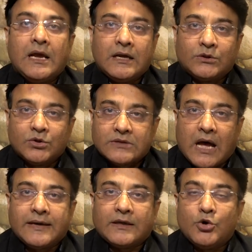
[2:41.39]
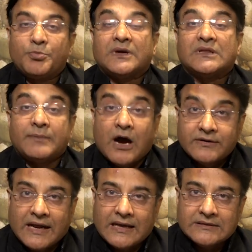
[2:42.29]
हिंदुस्तान के ऊपर दबाव
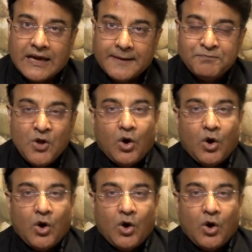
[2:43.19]
डाला जाए